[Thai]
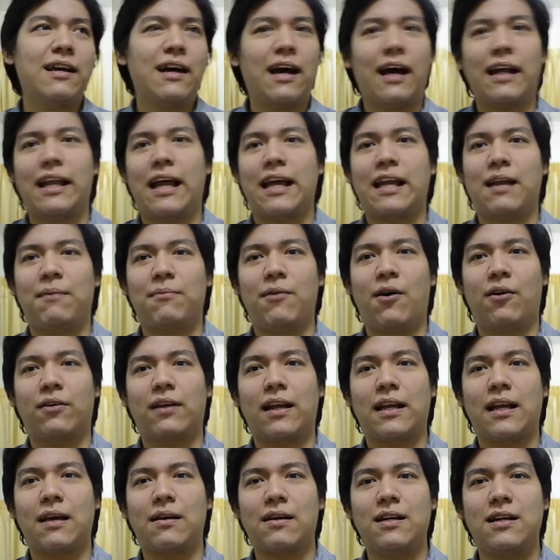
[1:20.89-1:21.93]
อะไรทำนองนั้
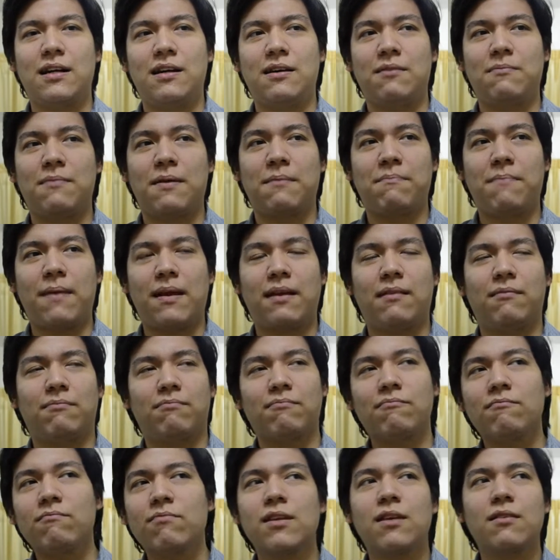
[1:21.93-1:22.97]
นนะคือมันเป็น
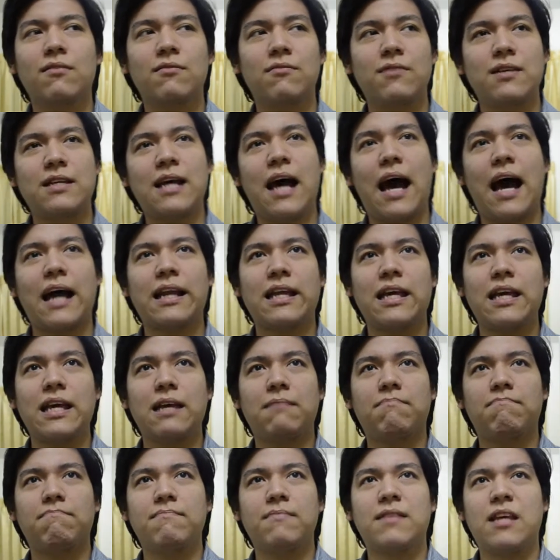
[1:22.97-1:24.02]
วิชาที่
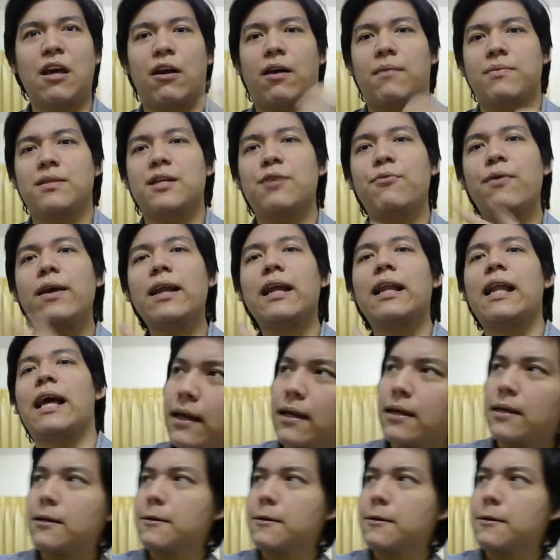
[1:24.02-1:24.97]
เกี่ยวกับชีวิตนั่นแหละ